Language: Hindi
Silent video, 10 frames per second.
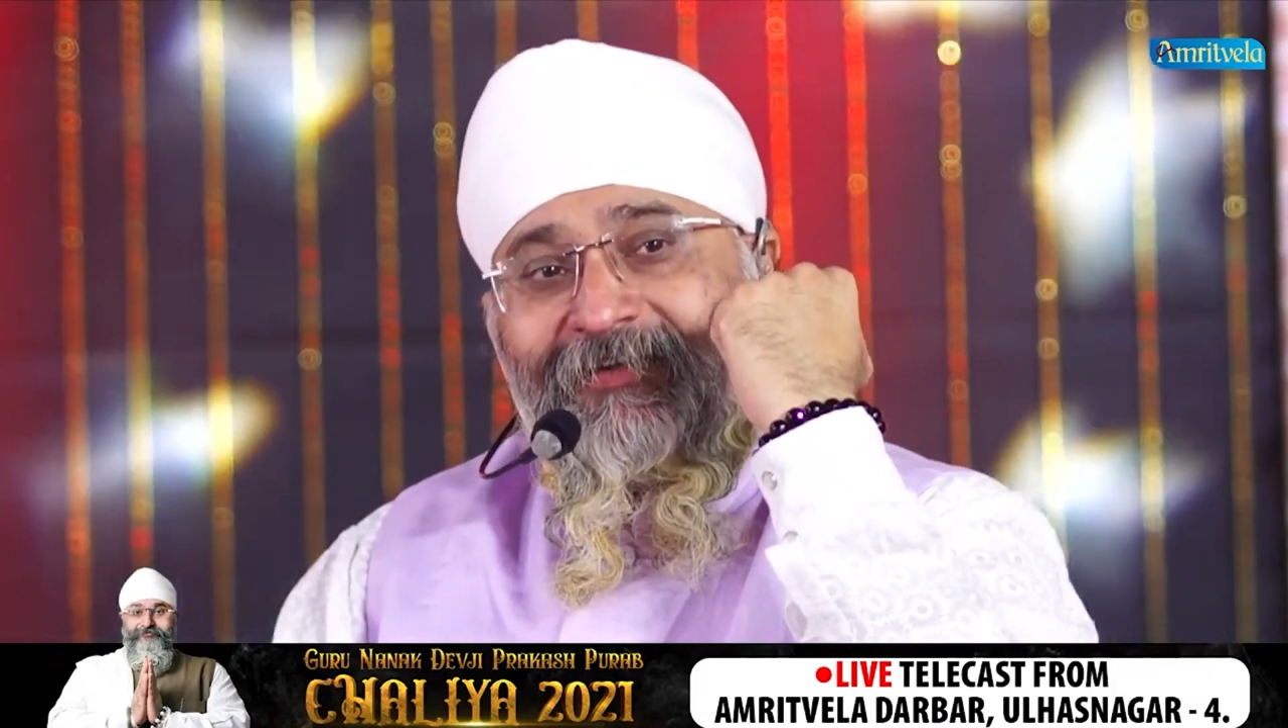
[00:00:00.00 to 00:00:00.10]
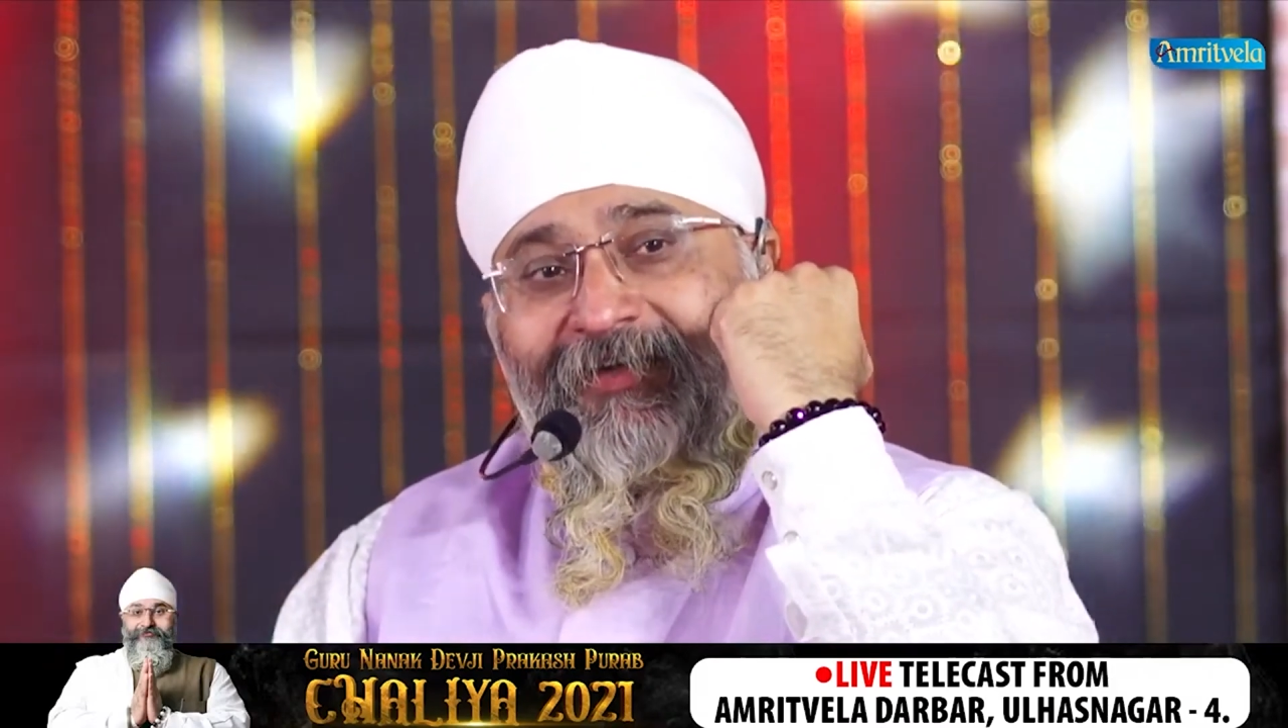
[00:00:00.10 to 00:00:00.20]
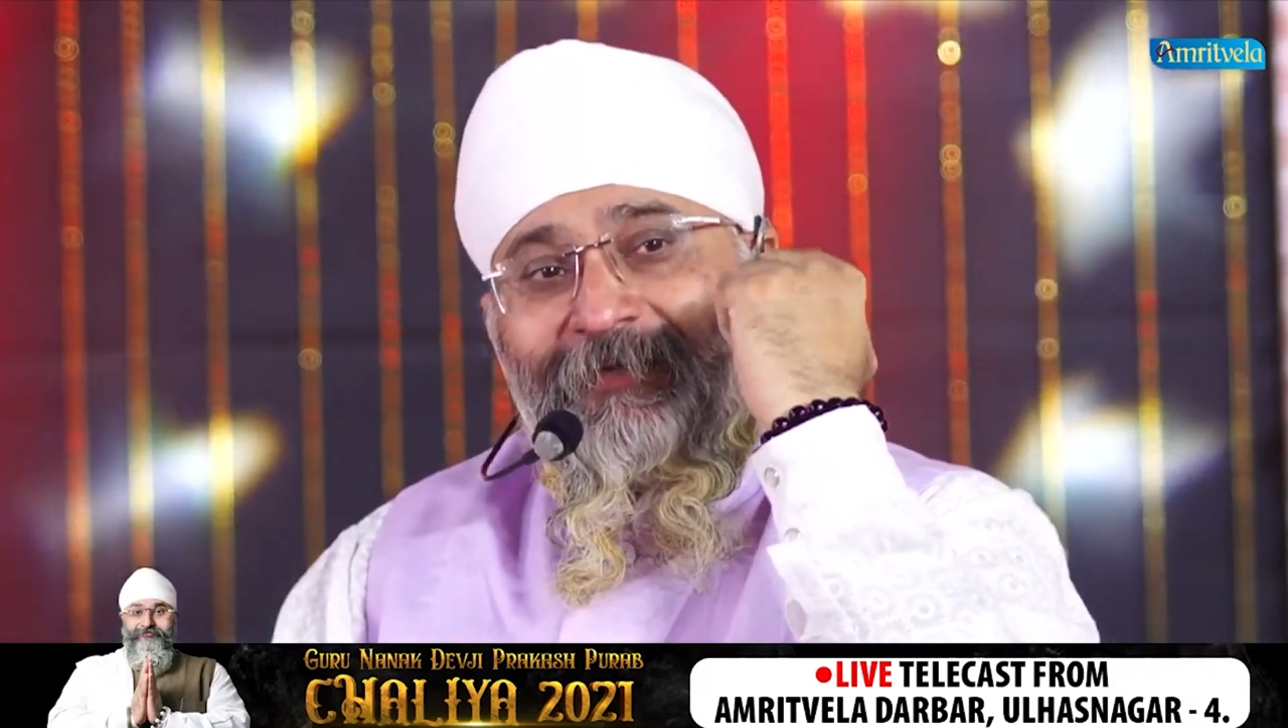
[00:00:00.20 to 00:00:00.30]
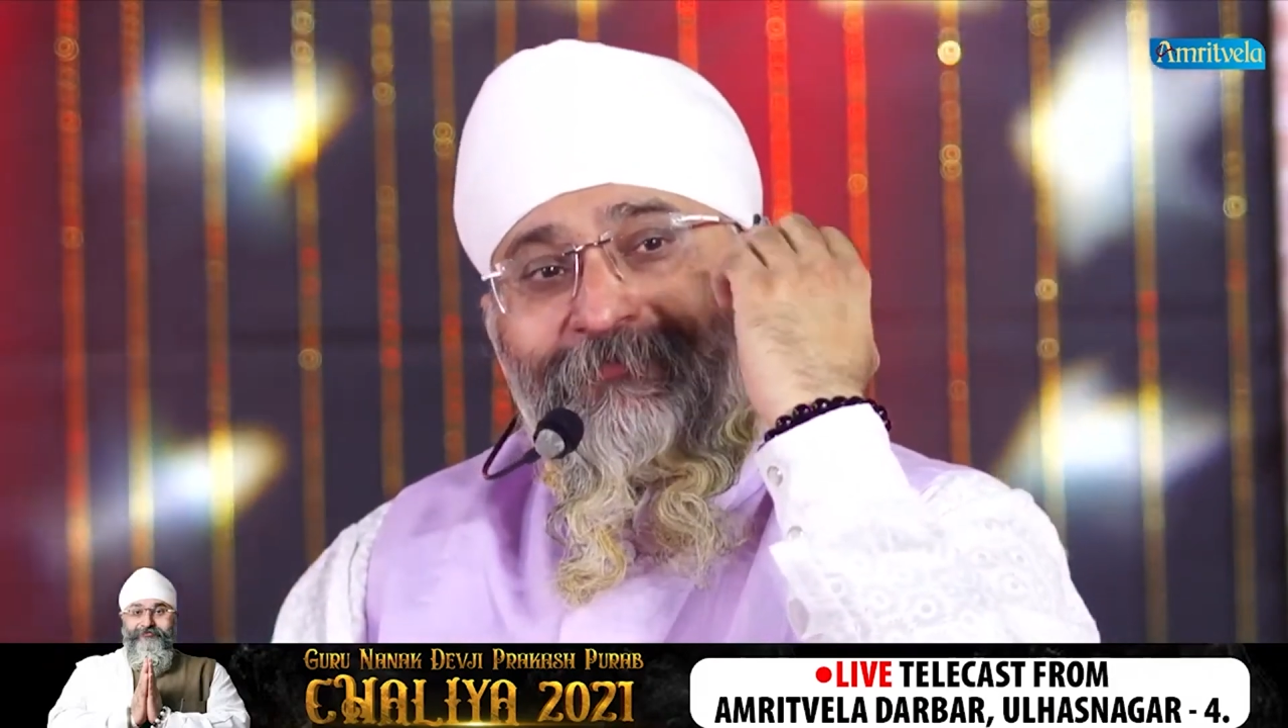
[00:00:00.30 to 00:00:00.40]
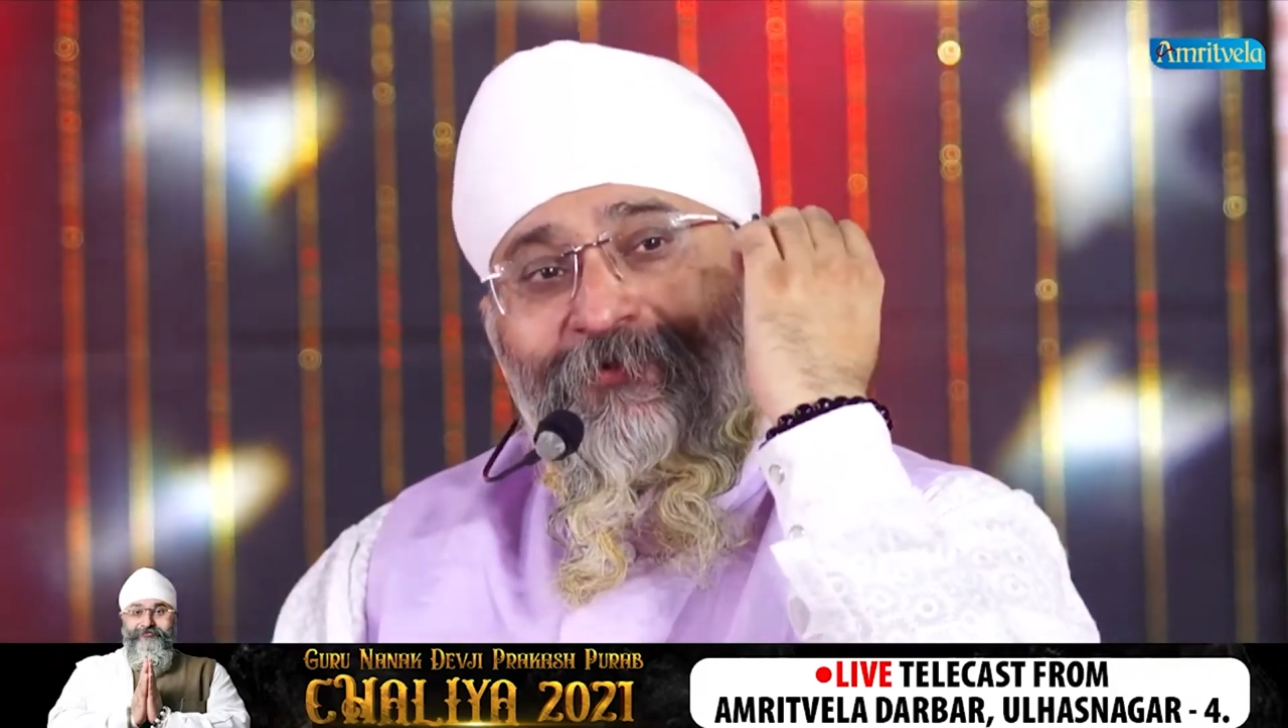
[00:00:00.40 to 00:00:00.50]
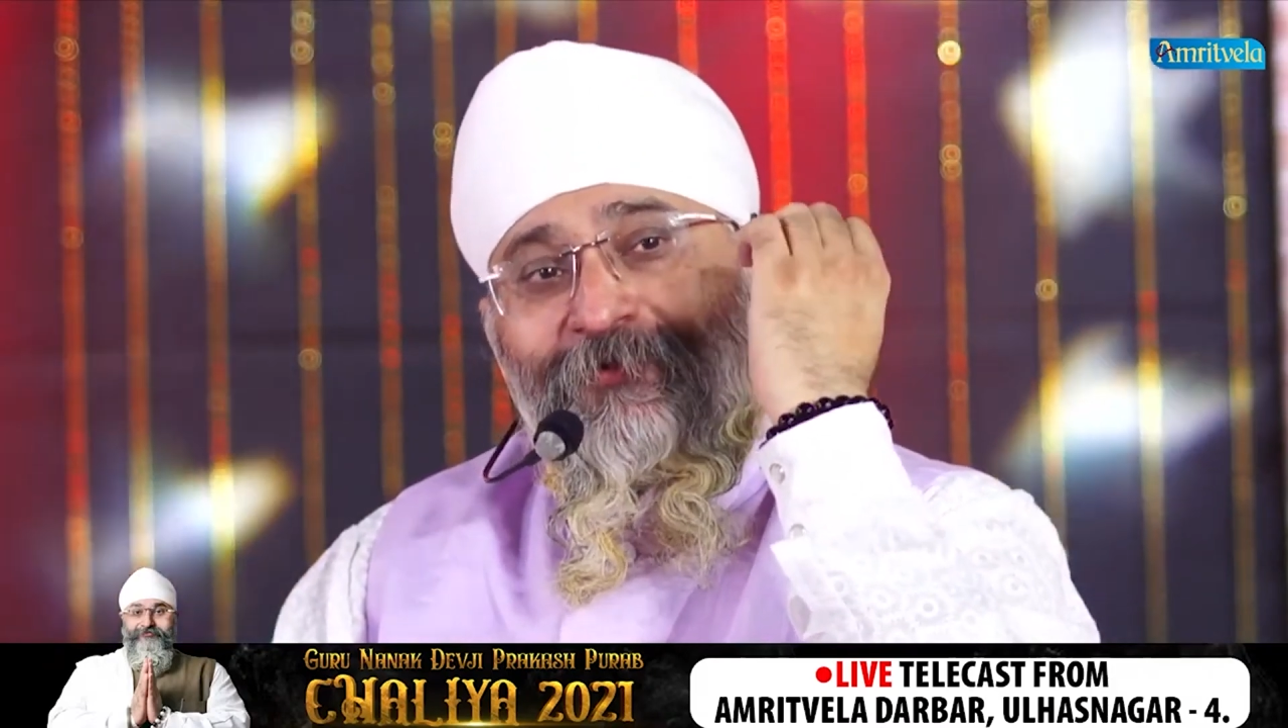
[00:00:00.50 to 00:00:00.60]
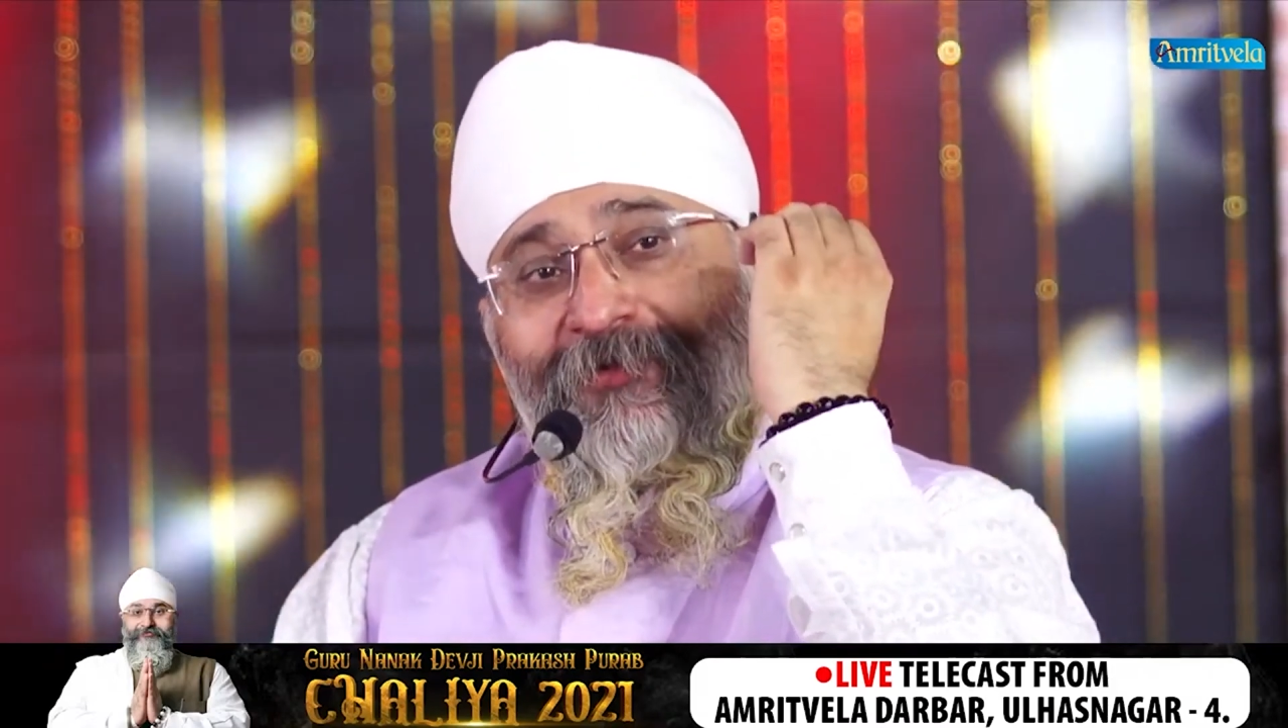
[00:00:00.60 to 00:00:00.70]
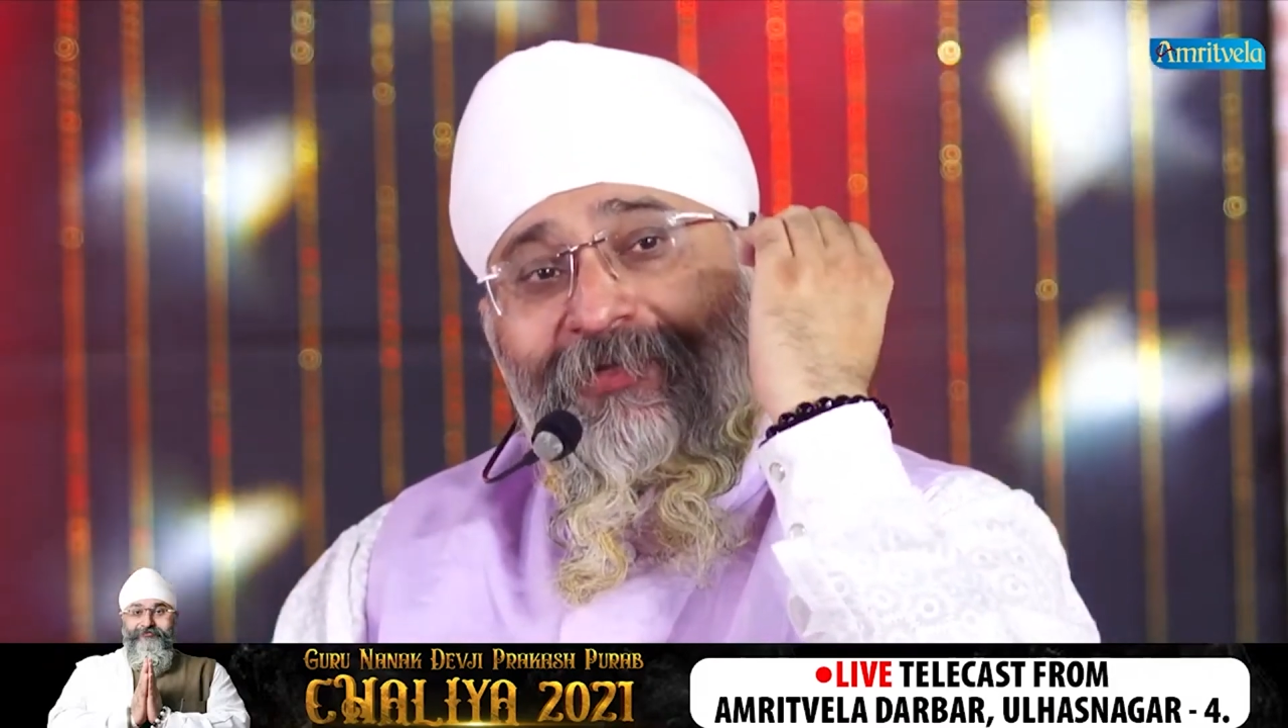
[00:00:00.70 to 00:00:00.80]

अब गुरु की